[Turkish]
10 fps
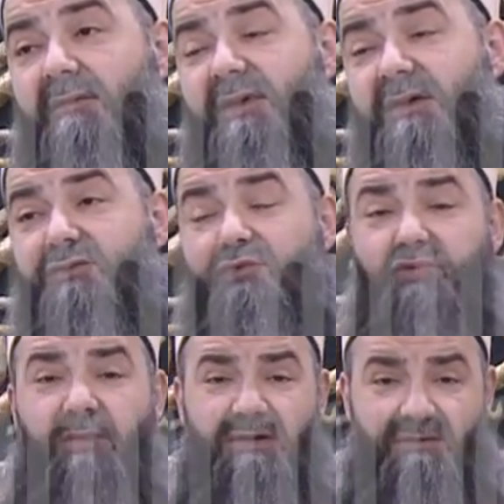Fazlul
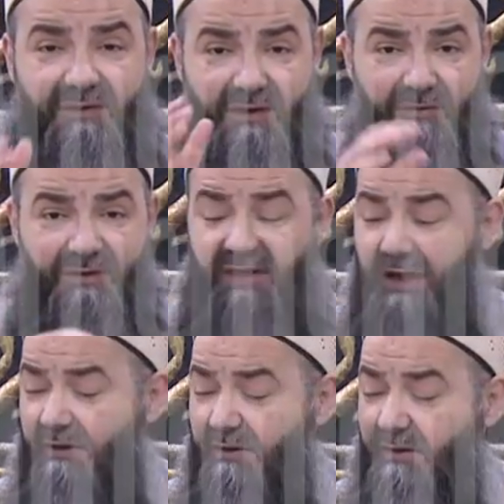Cumati fi
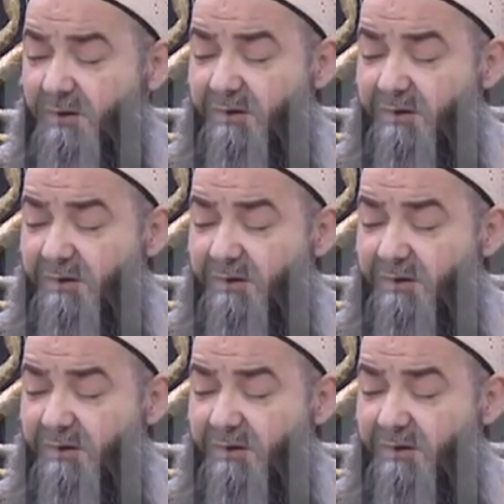Ramazan